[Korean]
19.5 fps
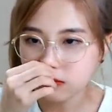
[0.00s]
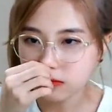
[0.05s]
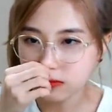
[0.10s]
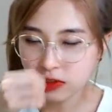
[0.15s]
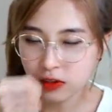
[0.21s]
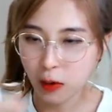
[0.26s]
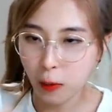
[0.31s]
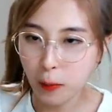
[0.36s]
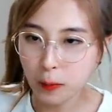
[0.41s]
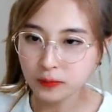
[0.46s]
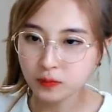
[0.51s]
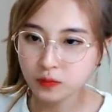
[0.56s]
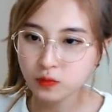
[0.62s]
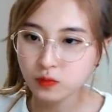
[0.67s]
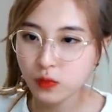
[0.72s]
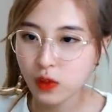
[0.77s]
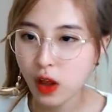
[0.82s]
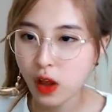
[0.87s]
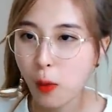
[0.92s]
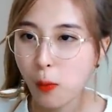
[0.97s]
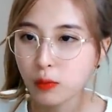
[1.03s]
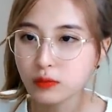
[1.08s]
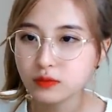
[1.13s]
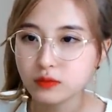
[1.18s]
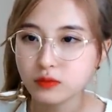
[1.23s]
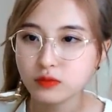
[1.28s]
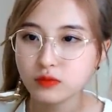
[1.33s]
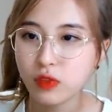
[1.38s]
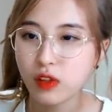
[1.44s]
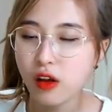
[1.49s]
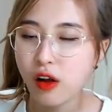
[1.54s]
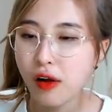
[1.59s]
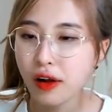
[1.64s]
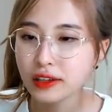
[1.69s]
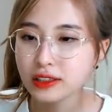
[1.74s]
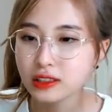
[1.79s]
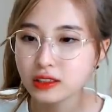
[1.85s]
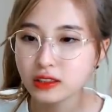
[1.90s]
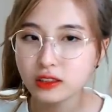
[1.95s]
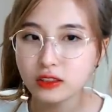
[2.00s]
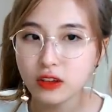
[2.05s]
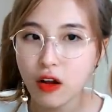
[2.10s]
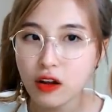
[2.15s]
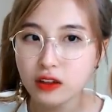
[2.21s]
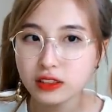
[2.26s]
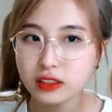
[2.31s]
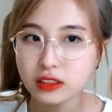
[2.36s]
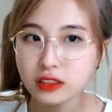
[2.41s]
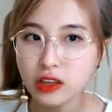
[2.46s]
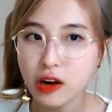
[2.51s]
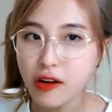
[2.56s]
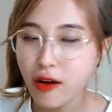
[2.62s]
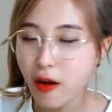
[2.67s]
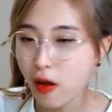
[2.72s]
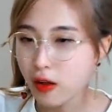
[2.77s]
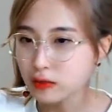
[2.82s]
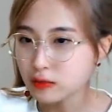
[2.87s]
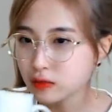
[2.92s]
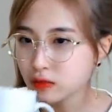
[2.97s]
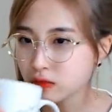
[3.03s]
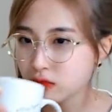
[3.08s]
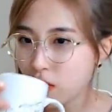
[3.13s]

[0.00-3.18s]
짬씨가 운동하러 간다며 언제 가는 거야?